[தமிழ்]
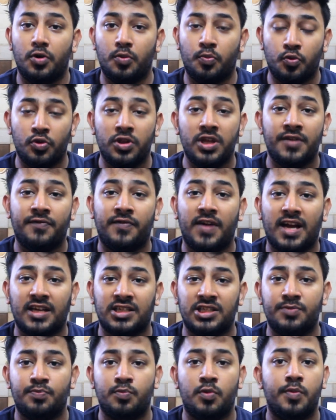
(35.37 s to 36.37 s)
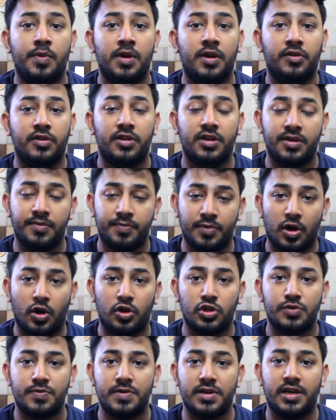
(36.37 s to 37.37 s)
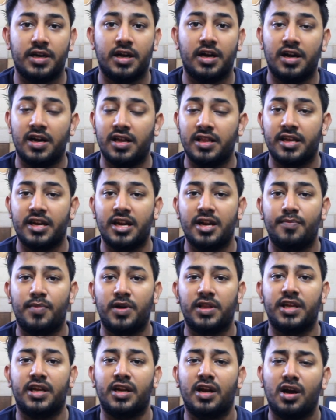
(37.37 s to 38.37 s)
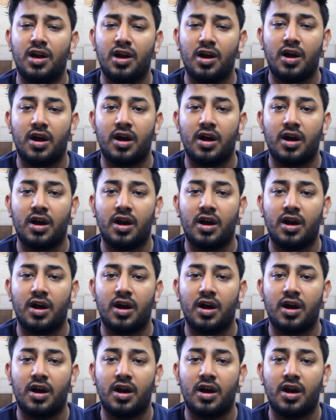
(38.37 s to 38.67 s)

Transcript: ஒரு புதிய ஃப்ளாக்ஷிப் மொபைல் வந்து இப்போ லான்ச் பண்ணியிருக்காங்க அது என்னென்னு பார்த்தீங்கன்னா